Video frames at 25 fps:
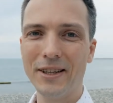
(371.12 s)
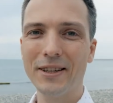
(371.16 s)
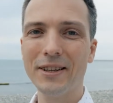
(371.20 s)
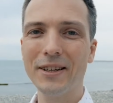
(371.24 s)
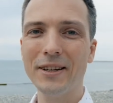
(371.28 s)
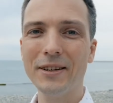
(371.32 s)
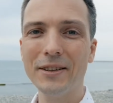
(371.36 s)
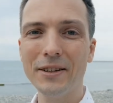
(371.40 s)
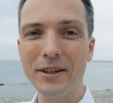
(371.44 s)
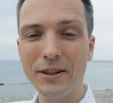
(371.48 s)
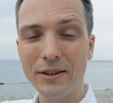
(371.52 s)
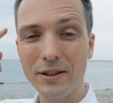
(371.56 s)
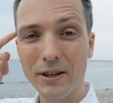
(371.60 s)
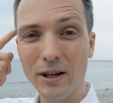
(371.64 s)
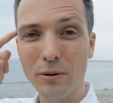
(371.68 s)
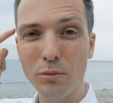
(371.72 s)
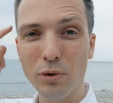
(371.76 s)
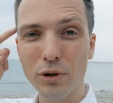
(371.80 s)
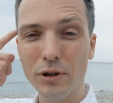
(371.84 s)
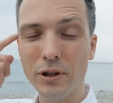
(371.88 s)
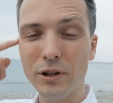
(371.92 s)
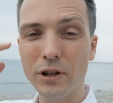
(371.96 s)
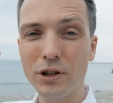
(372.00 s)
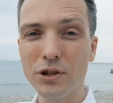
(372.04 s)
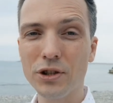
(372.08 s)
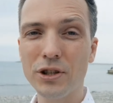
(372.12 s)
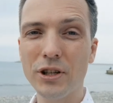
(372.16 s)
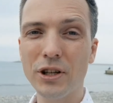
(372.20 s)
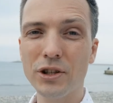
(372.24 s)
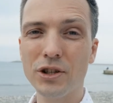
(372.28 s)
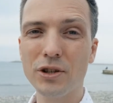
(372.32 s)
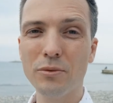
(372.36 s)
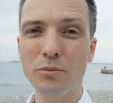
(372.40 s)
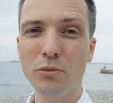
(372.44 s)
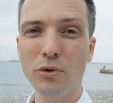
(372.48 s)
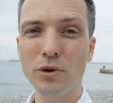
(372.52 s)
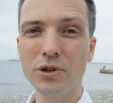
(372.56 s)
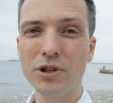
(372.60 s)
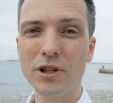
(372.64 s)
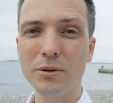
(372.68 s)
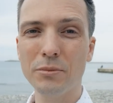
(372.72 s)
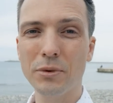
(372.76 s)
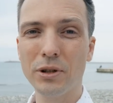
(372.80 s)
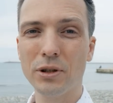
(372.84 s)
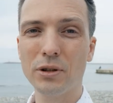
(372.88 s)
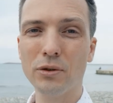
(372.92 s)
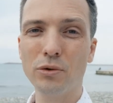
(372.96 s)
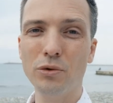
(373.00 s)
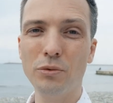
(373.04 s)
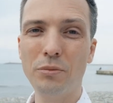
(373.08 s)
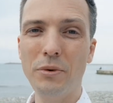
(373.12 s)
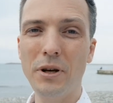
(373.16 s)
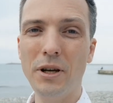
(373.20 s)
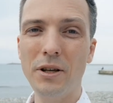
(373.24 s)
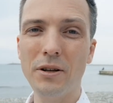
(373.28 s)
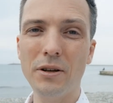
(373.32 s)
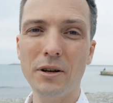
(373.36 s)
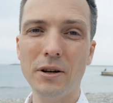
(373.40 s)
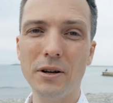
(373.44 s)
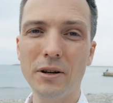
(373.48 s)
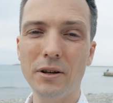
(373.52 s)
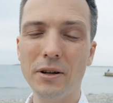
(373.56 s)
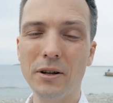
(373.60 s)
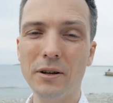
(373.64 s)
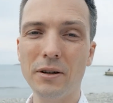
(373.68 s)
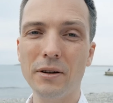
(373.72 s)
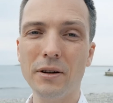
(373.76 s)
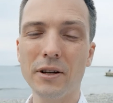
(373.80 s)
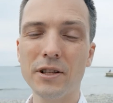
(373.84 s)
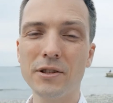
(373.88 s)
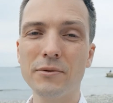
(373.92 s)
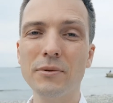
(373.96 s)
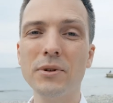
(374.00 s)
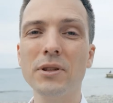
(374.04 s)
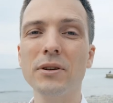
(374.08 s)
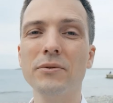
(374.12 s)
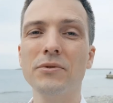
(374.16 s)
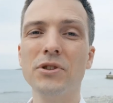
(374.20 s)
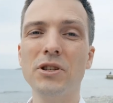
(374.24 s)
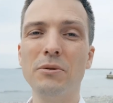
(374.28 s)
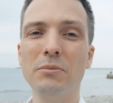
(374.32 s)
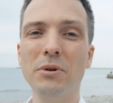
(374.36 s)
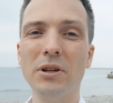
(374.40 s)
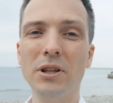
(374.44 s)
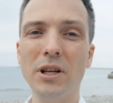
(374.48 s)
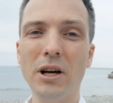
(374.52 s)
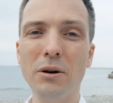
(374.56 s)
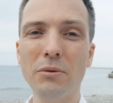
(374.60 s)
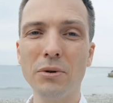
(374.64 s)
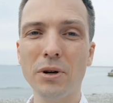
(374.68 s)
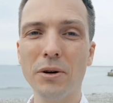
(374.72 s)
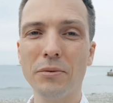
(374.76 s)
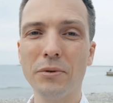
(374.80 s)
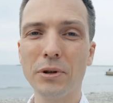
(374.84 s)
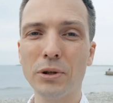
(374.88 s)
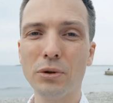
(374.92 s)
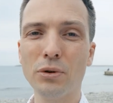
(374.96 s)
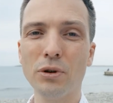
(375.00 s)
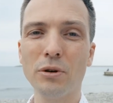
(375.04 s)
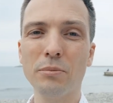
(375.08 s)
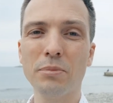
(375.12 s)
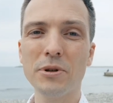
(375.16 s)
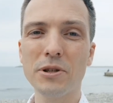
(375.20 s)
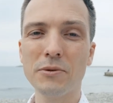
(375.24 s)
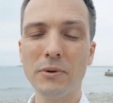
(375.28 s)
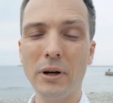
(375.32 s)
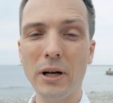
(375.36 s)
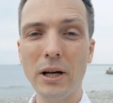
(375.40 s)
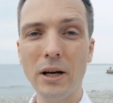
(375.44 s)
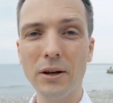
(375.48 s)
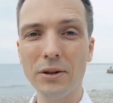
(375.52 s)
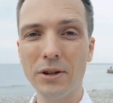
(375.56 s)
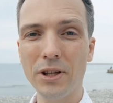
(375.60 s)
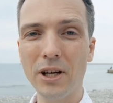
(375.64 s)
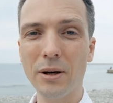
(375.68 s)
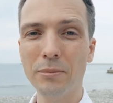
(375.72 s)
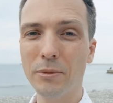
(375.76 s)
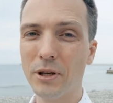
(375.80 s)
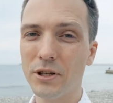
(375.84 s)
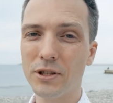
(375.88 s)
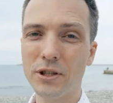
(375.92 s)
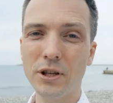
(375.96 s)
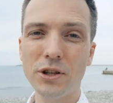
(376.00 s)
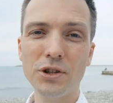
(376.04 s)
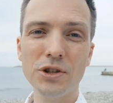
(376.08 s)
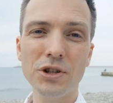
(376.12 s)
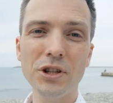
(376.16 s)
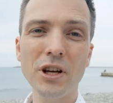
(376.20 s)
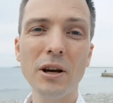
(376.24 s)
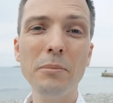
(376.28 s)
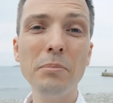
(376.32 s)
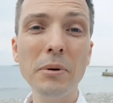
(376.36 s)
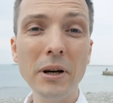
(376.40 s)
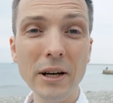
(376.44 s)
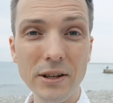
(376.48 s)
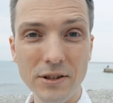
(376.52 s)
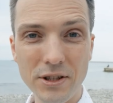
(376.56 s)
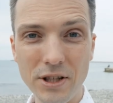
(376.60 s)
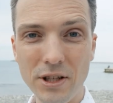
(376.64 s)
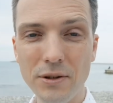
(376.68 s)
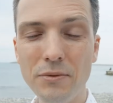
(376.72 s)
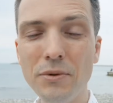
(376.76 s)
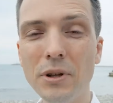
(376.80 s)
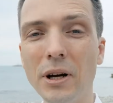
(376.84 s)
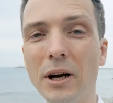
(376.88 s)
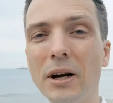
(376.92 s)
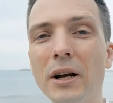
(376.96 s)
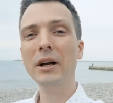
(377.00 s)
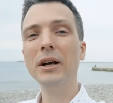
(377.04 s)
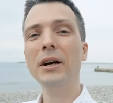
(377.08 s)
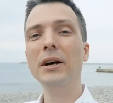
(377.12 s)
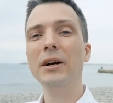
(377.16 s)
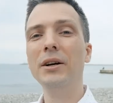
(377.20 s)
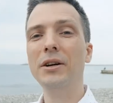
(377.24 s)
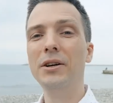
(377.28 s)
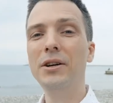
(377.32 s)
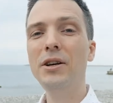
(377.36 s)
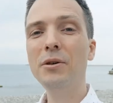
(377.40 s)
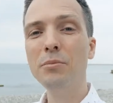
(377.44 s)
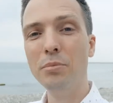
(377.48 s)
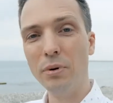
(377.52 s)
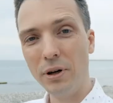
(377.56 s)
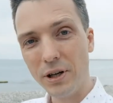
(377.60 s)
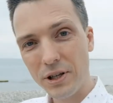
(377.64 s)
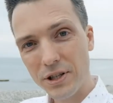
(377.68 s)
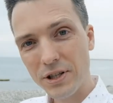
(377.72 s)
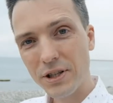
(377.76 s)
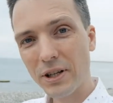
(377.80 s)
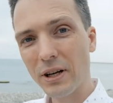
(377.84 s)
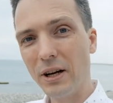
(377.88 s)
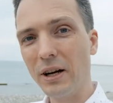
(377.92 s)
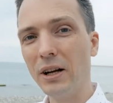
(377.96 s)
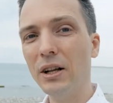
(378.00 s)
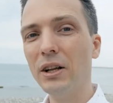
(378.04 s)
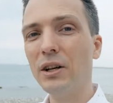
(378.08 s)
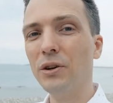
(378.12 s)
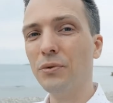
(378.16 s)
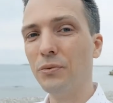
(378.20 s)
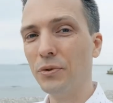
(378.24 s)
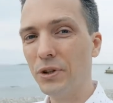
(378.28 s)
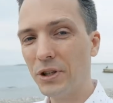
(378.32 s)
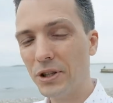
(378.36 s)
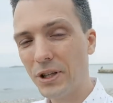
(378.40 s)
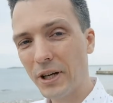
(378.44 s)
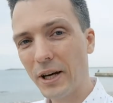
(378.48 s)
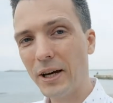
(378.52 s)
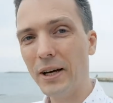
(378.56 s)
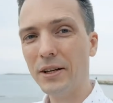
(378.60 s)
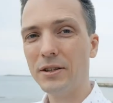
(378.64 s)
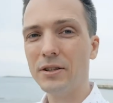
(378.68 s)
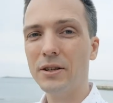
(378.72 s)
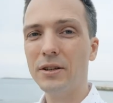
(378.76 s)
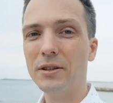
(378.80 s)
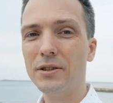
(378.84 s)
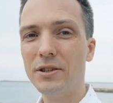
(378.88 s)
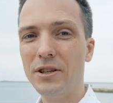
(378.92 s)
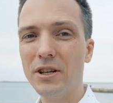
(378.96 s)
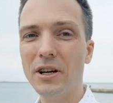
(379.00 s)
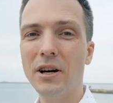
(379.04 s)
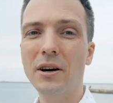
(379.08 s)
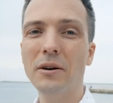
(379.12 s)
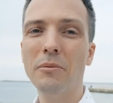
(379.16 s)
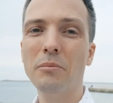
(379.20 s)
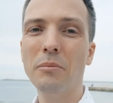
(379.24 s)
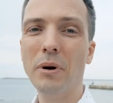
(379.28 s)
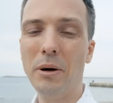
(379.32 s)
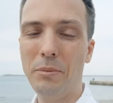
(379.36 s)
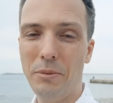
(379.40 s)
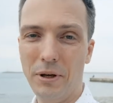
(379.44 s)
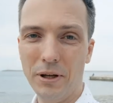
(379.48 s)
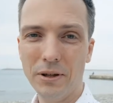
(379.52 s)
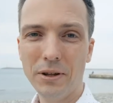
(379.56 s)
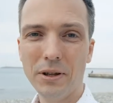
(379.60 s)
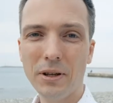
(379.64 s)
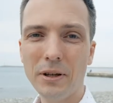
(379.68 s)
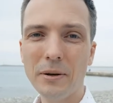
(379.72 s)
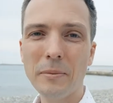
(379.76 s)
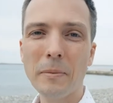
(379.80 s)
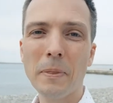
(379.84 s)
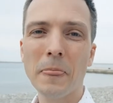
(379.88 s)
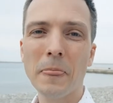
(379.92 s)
Это работа наша с нашим мозгом, это умение и развитие в себе навыков, которые позволяют нам достаточно оперативно и быстро внедрять те моменты,